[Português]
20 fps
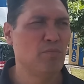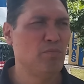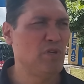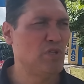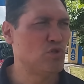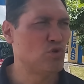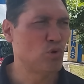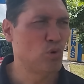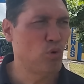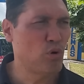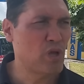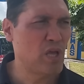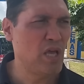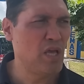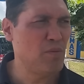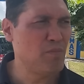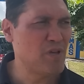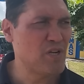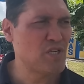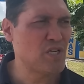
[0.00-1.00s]
Me
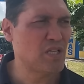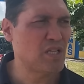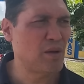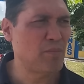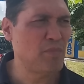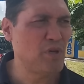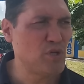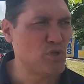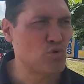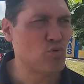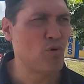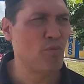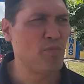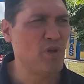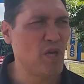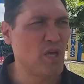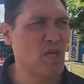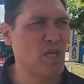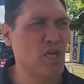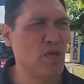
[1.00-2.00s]
desloquei imediatamente com a
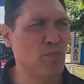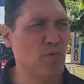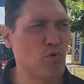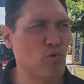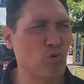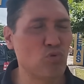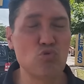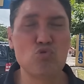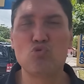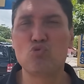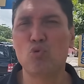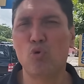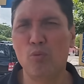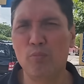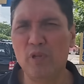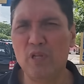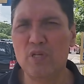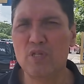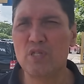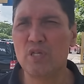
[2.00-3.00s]
minha equipe quando
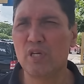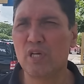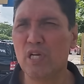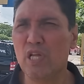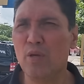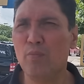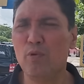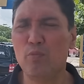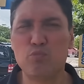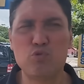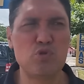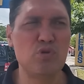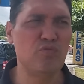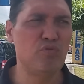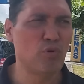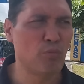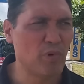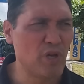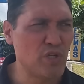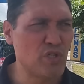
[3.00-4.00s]
soube desse crime.
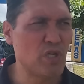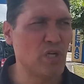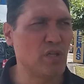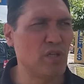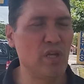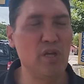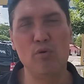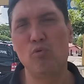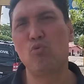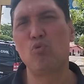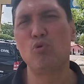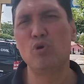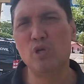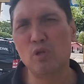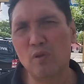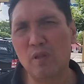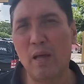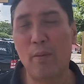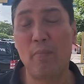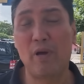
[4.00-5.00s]
Possivelmente ele tenha
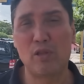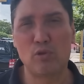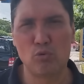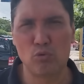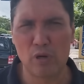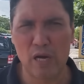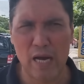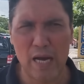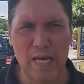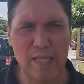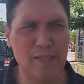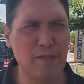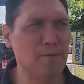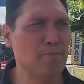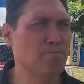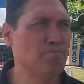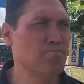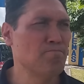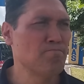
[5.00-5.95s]
ocorrido na madrugada.